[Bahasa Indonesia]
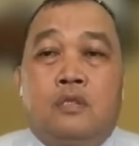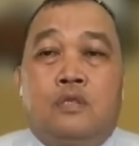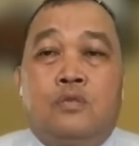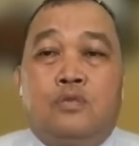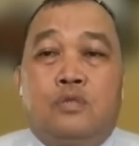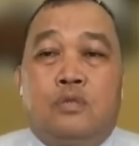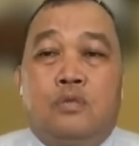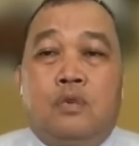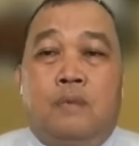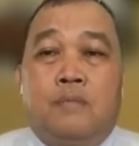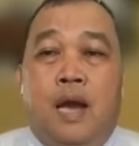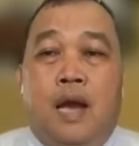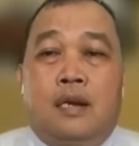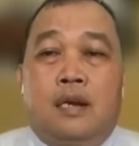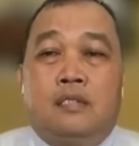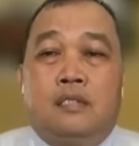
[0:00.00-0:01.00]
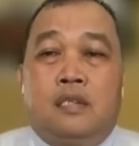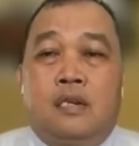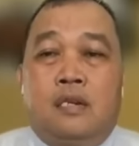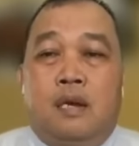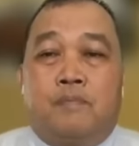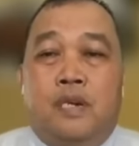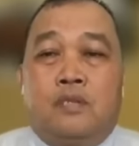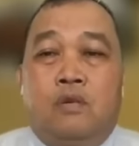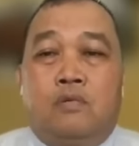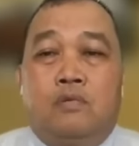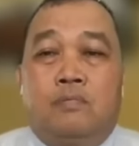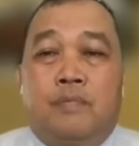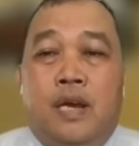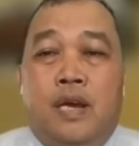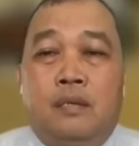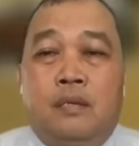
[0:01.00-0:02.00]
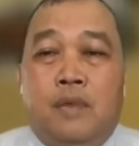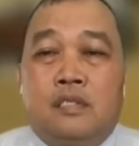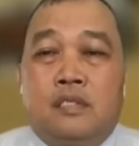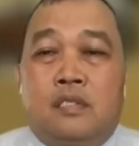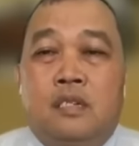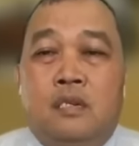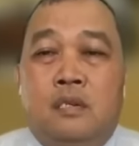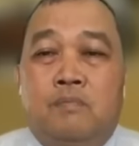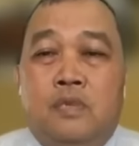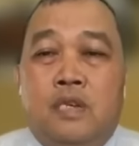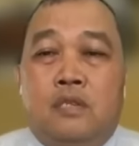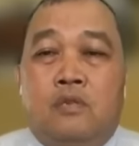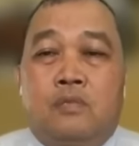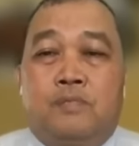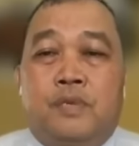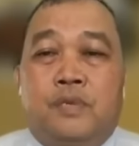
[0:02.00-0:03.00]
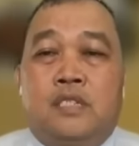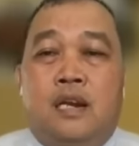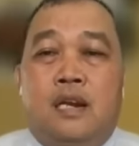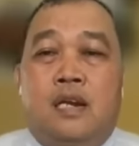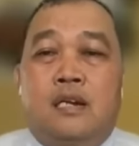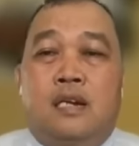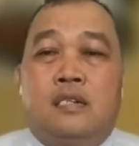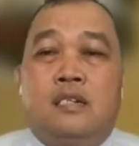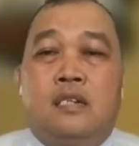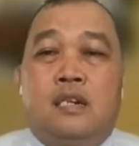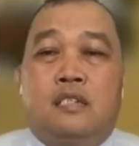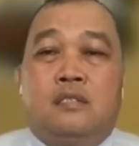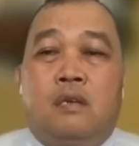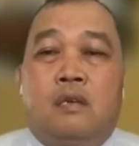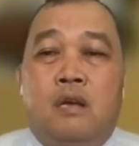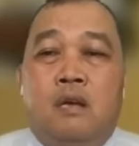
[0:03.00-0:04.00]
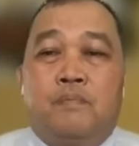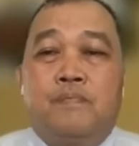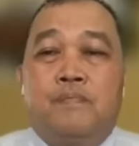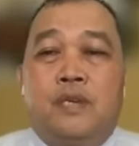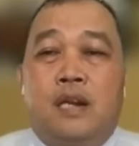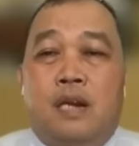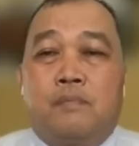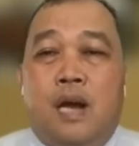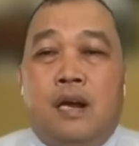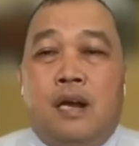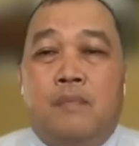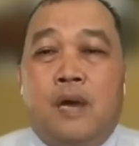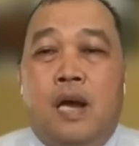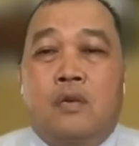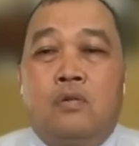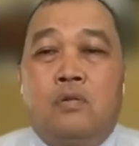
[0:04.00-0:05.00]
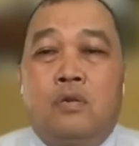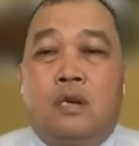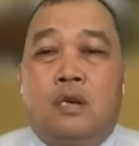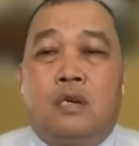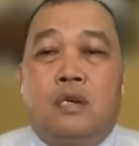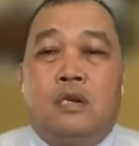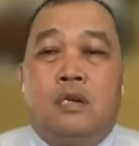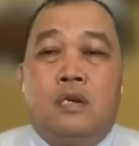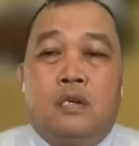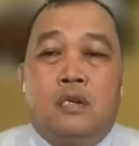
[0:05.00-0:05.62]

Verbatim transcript: justru kemarin saya dapat dokumen masih ikut perjalanan dinas pimpinan Mahkamah Agung ke